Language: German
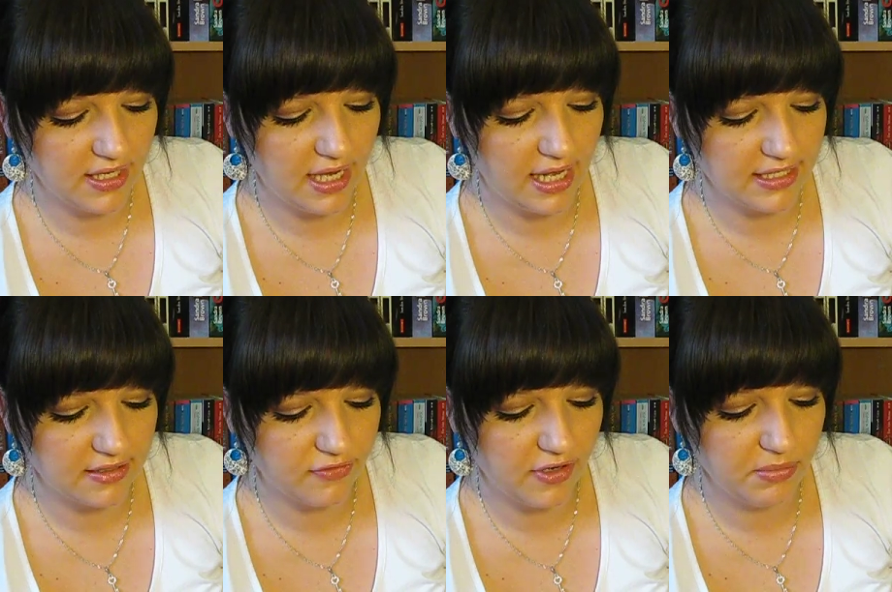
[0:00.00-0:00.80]

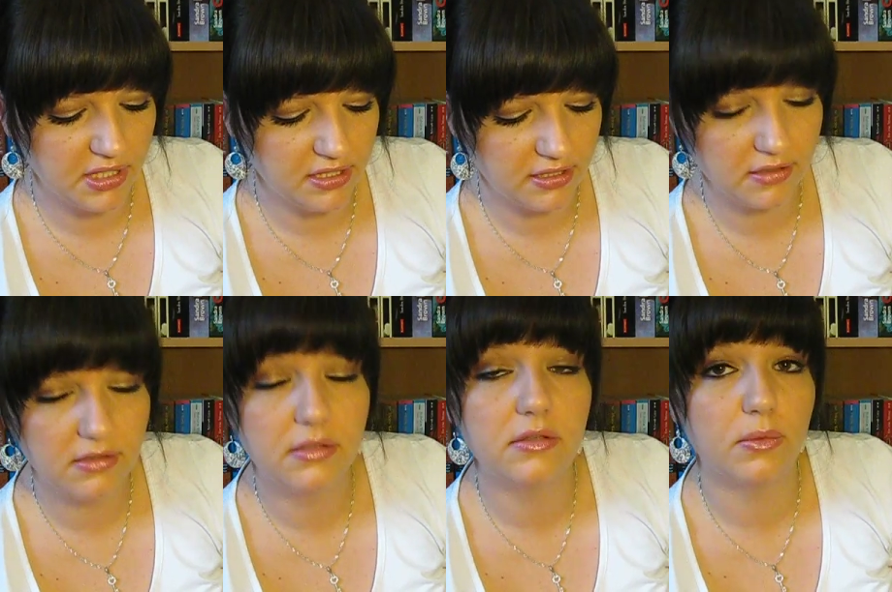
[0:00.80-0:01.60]
gehaltene Familie.
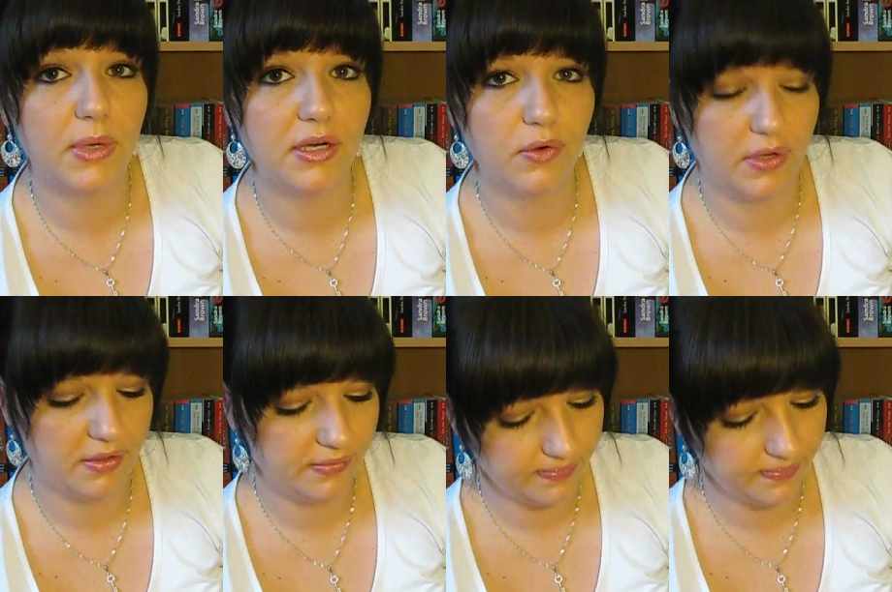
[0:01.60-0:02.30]
Nummer 9.